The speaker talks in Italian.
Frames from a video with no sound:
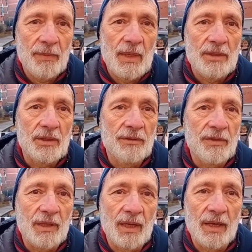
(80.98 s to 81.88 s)

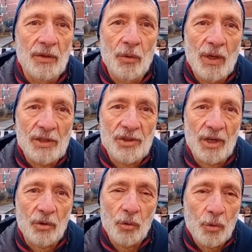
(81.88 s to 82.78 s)
significa non
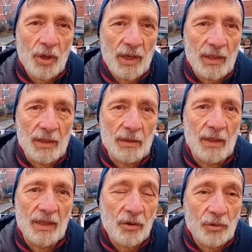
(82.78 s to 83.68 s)
lasciar correre
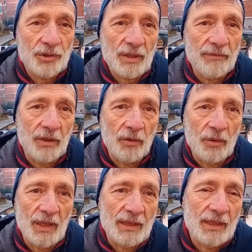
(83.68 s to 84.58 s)
le cose che
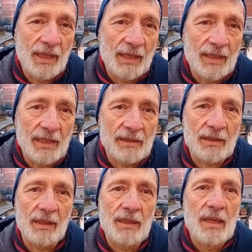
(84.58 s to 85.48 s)
vengono dette dalla
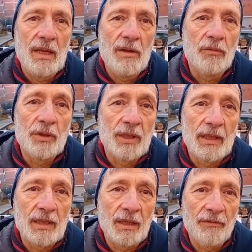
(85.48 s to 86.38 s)
destra, vuol
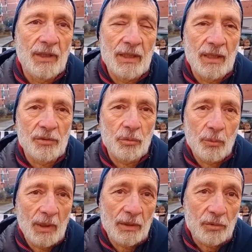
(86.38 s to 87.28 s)
dire intervenire su
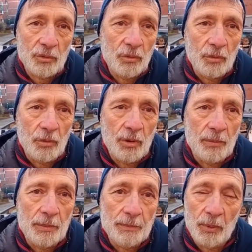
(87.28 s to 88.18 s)
quelli che sono
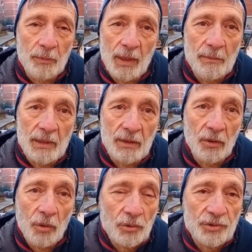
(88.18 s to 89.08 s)
i problemi
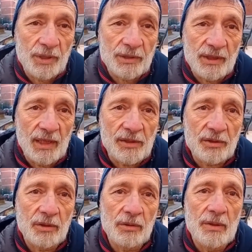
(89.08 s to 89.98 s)
grossi a
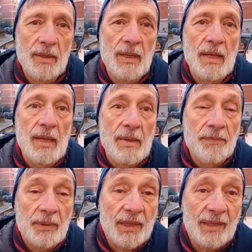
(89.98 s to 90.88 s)
sesto,
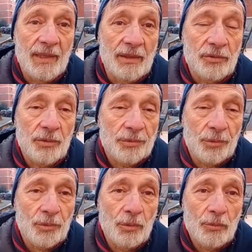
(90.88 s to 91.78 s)
che
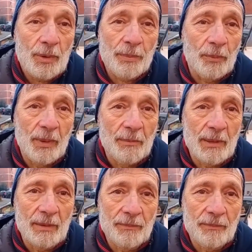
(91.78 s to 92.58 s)
sono comunque problemi